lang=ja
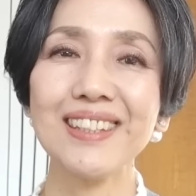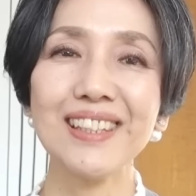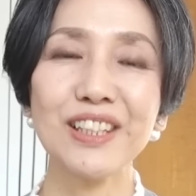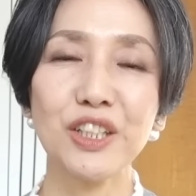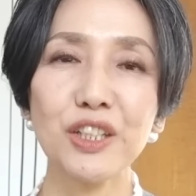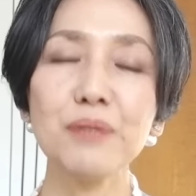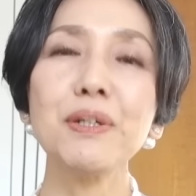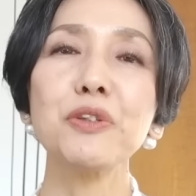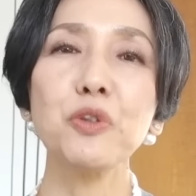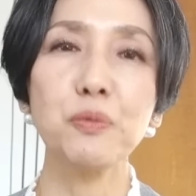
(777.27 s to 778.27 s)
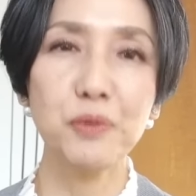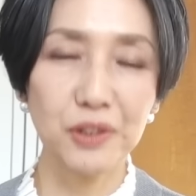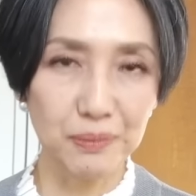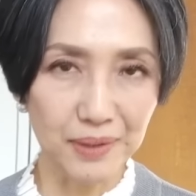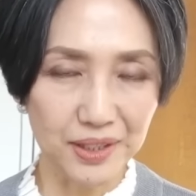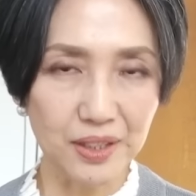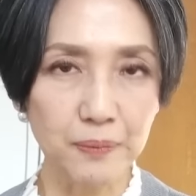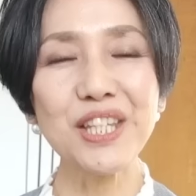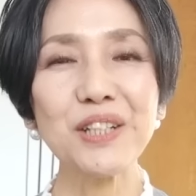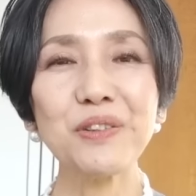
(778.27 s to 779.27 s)
ただければと思います
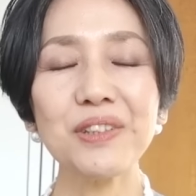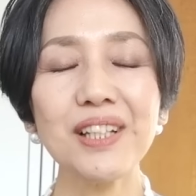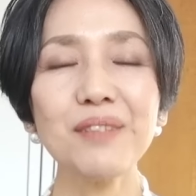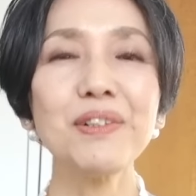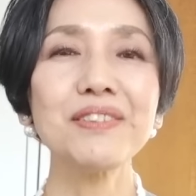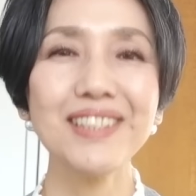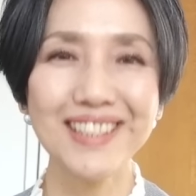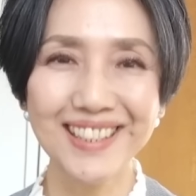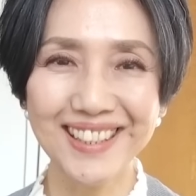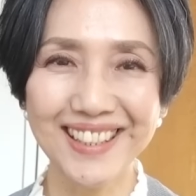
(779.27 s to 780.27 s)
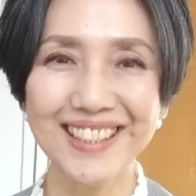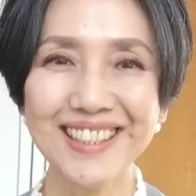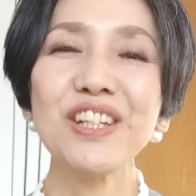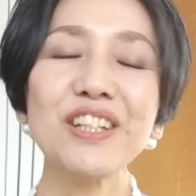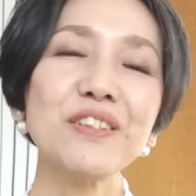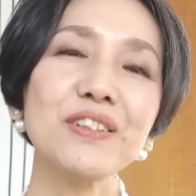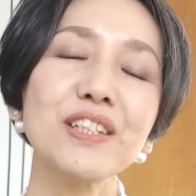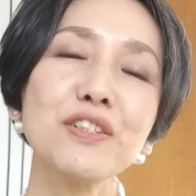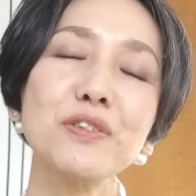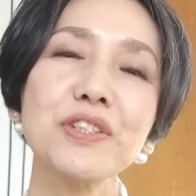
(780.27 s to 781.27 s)
参考になれば嬉しいです、えー、
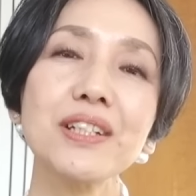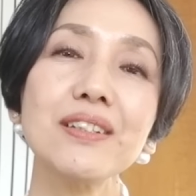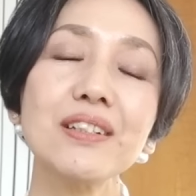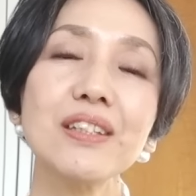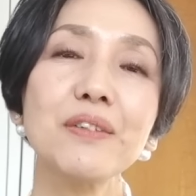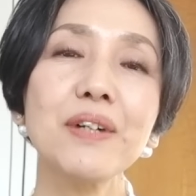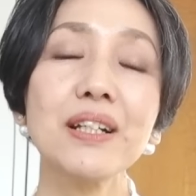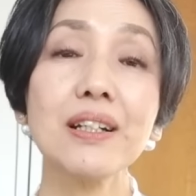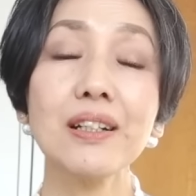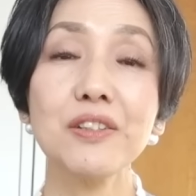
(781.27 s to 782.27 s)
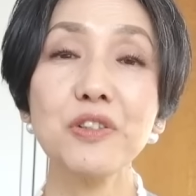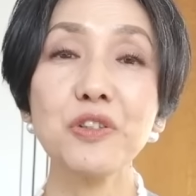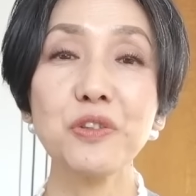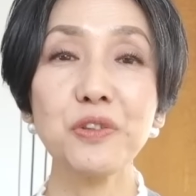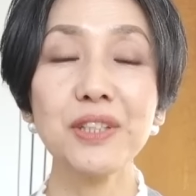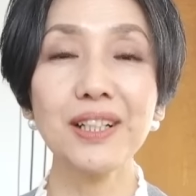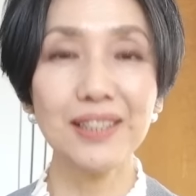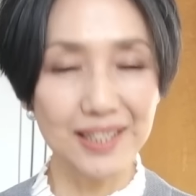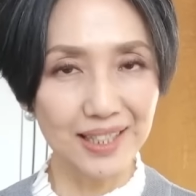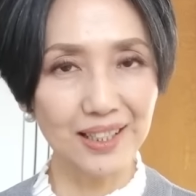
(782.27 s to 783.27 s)
私のチャンネルではアラカン女子と豊か
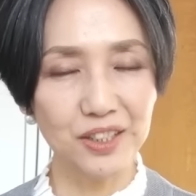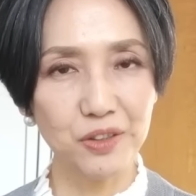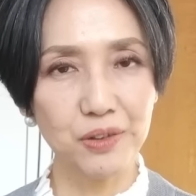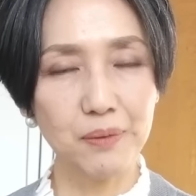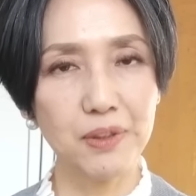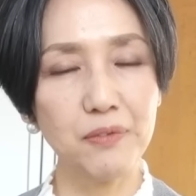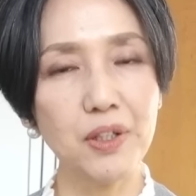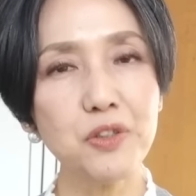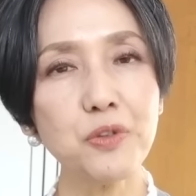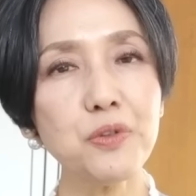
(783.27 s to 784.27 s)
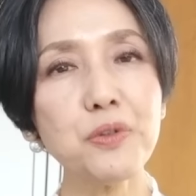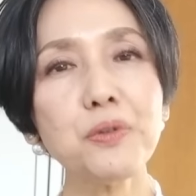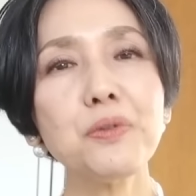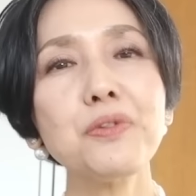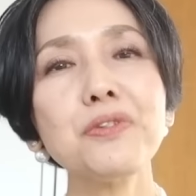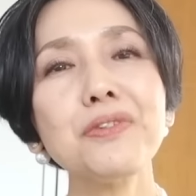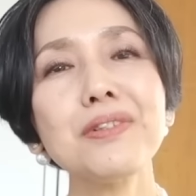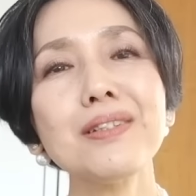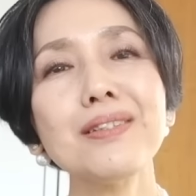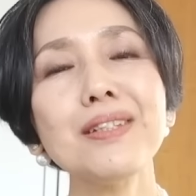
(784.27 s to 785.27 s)
な生活のためにファッション情報を中
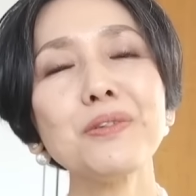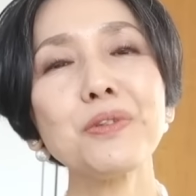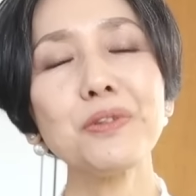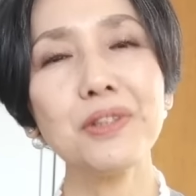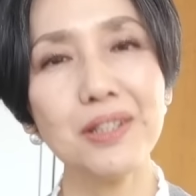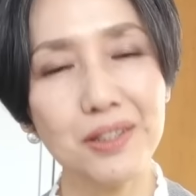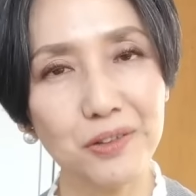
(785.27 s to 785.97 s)
心にお届けし